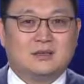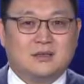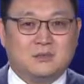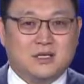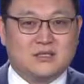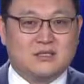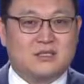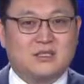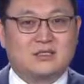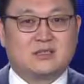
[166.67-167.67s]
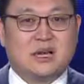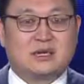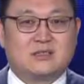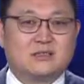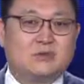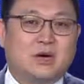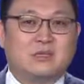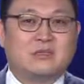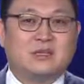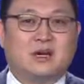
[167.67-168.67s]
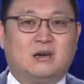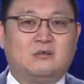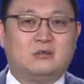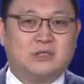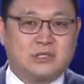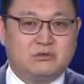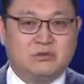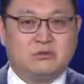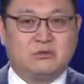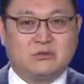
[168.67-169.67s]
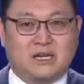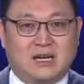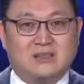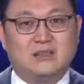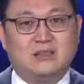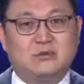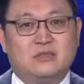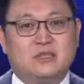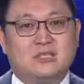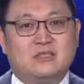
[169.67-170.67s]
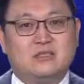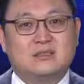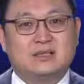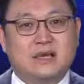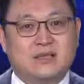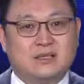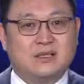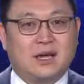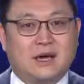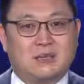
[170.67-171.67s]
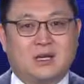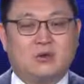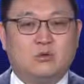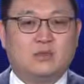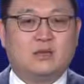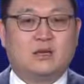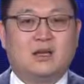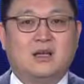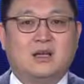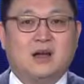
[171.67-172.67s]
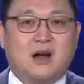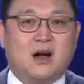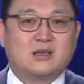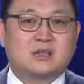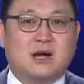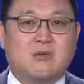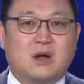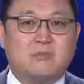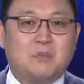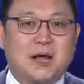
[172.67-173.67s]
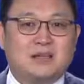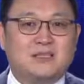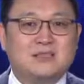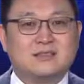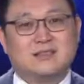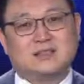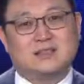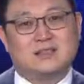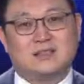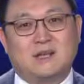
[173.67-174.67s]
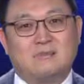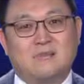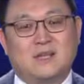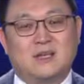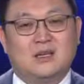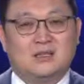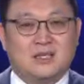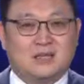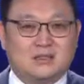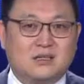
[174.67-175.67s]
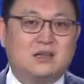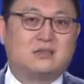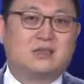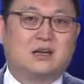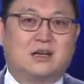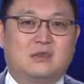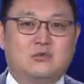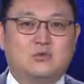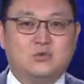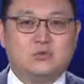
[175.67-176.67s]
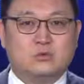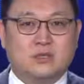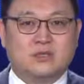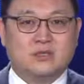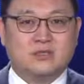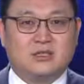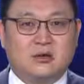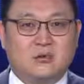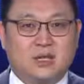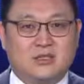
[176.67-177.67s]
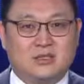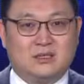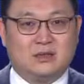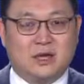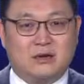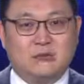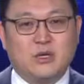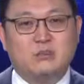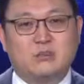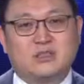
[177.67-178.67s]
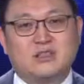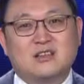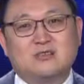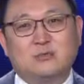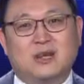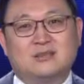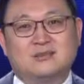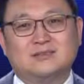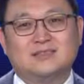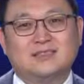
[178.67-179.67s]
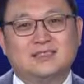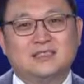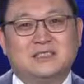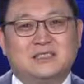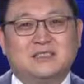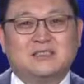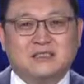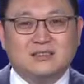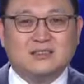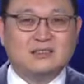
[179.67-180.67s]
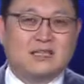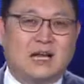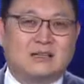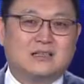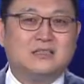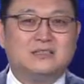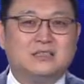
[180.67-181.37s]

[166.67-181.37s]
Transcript: 那么截止啊，4月21号。 996.ICU 已经在 GitHub 上获得了22.8万次的点赞。 也登上了中国社交媒体微博的热搜榜，各大科